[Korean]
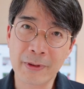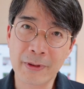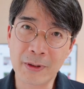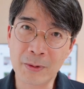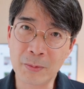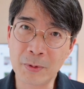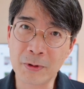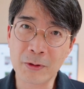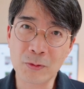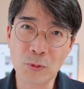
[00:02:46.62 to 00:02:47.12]

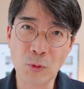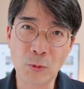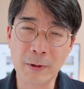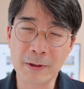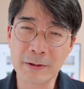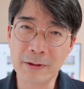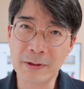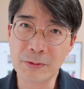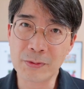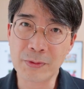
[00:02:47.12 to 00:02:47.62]
이번엔
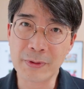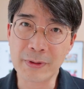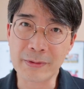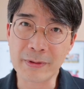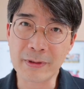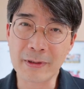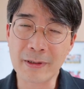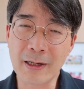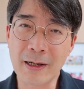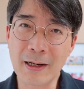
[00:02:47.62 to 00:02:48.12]
도망칠 수
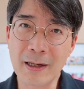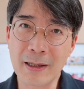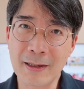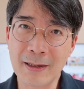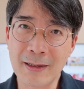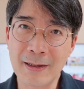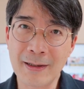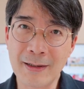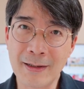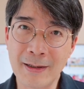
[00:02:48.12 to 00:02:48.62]
있을까?
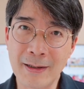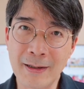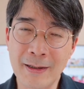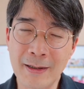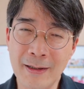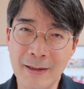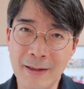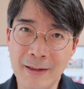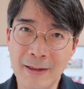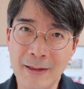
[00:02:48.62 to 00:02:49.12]

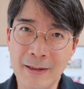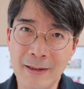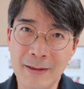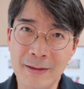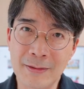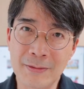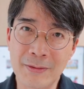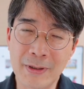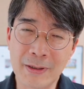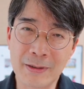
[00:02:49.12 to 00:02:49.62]

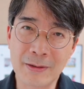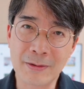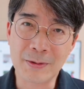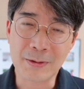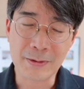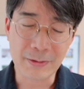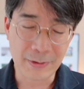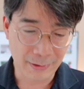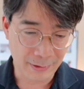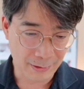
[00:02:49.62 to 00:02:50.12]
네,
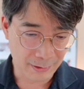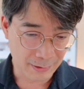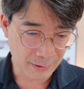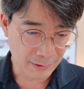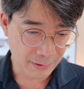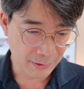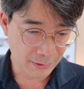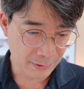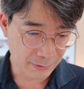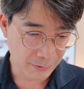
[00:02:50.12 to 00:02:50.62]
그런 생각을
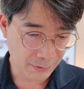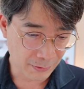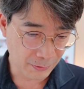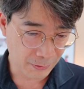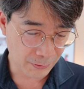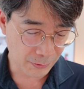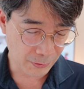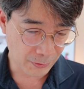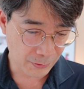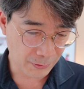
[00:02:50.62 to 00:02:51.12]
하게 됐던
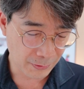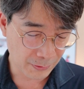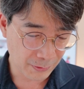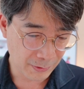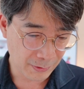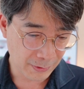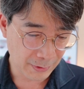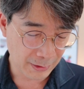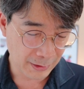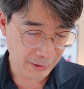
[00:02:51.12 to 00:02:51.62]
거죠.
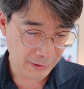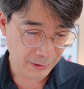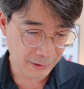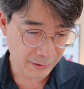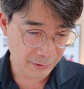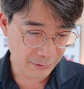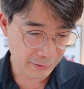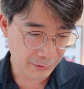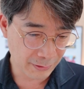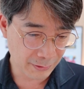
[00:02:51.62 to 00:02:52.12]

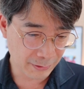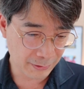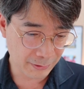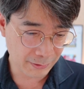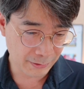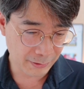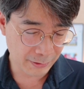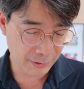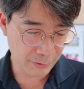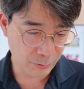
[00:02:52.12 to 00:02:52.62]

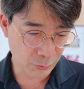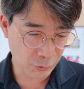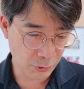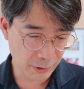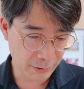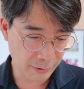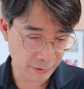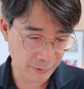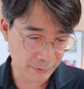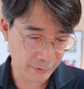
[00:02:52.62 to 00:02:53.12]
이어지는
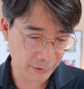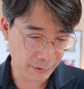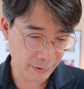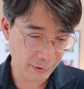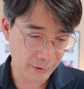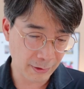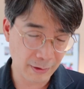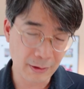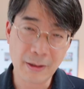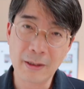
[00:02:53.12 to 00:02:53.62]
질문일 텐데
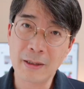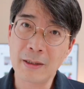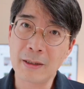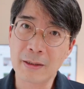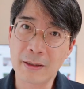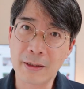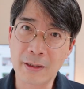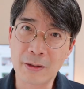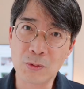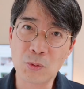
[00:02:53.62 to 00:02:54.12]

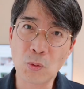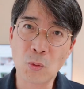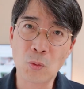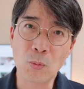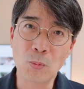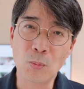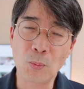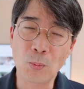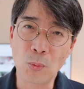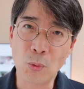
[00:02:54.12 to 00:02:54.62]
계속
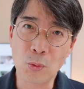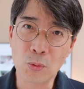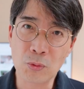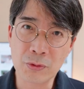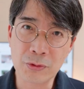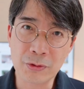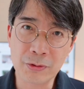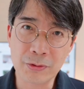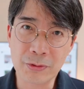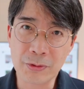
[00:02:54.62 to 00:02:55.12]

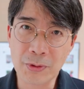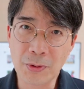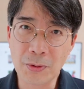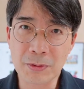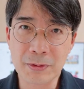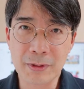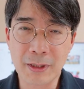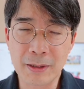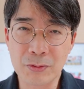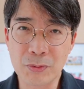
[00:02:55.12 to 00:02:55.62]
모르는 척
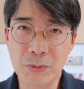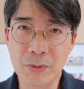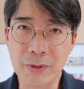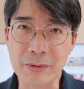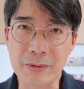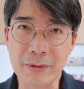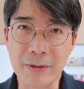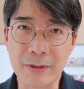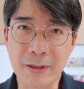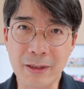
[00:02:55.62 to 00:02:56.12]
살 수
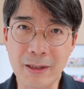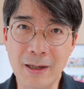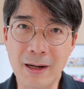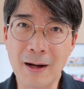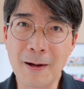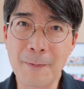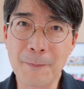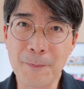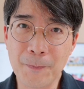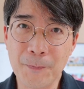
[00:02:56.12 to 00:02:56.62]

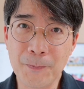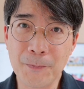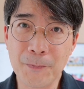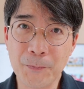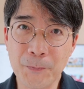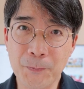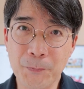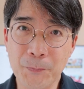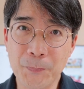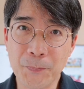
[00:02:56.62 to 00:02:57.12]
있을까?
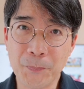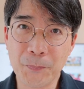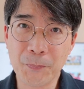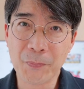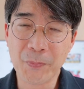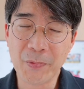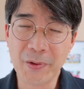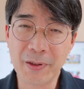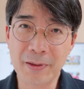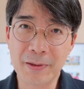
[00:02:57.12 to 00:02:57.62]

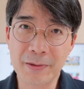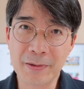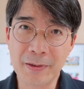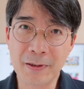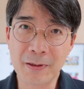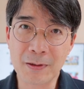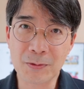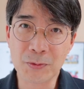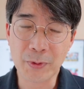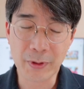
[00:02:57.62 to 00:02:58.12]
이
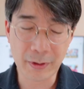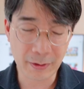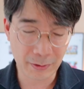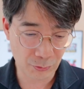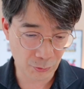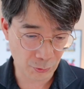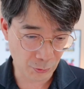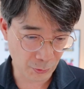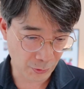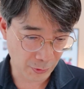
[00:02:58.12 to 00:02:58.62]
생각도
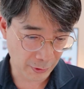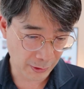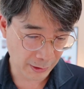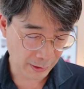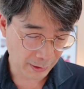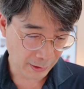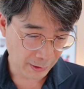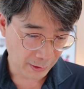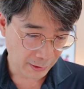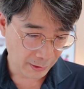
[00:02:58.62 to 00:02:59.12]
했겠죠.
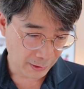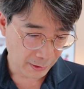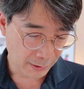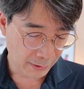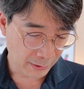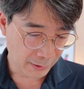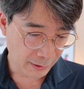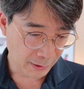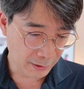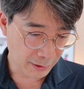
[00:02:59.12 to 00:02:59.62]

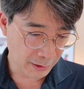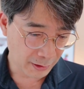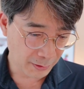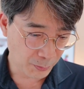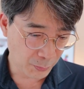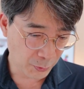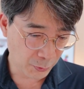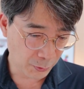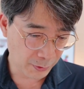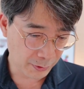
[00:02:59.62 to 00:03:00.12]

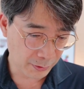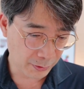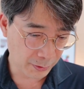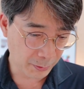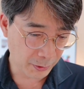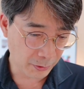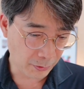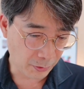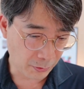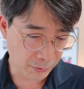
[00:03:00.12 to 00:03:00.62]
달리
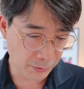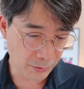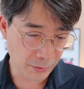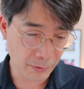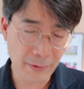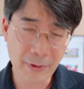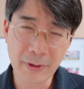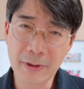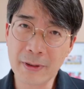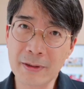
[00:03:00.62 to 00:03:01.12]
표현하시면
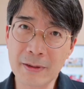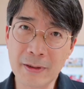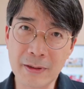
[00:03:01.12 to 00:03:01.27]
어떻게 해야